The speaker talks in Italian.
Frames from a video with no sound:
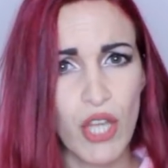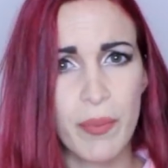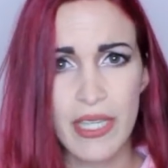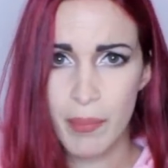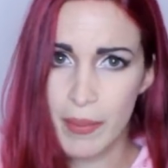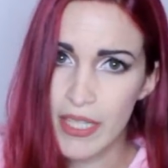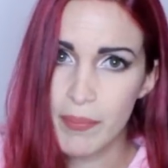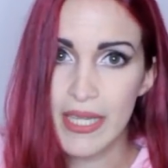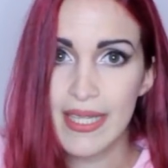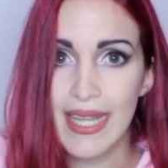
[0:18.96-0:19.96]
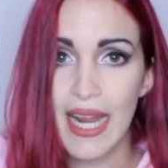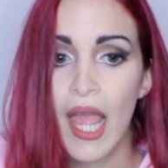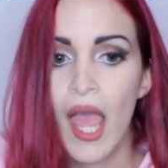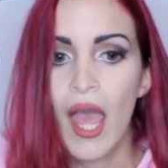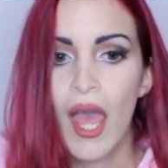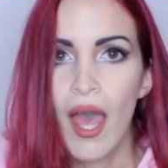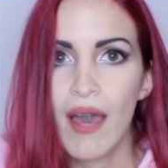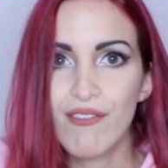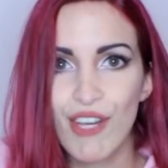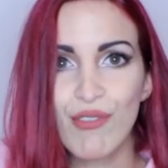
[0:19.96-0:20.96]
topic prima di partire.
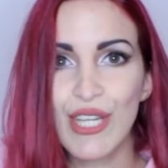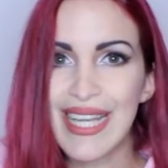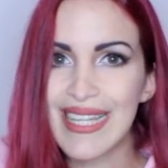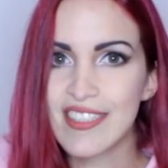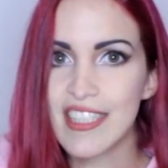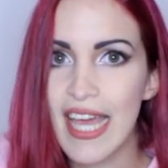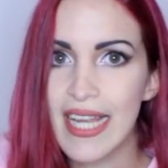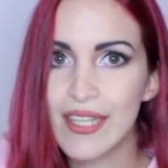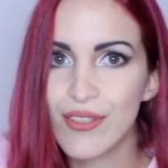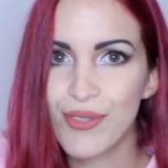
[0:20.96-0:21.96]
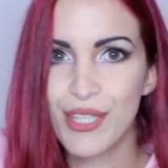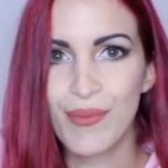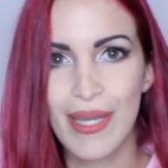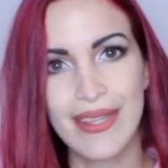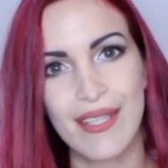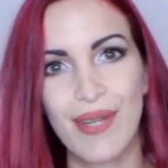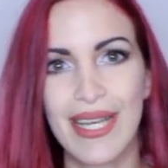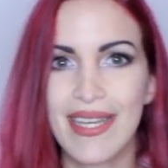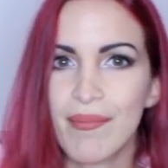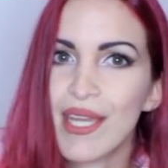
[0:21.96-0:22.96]
Volevo ringraziare tutti quanti
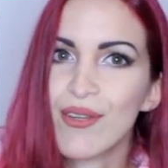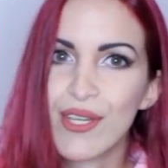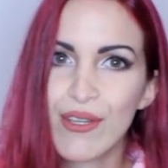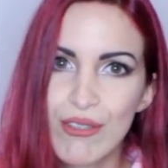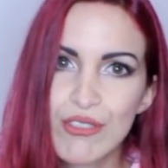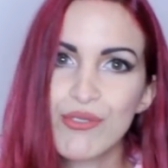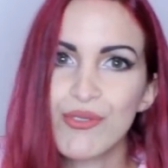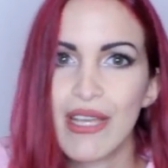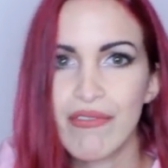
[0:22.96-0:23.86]
quelli che mi hanno riconosciuta,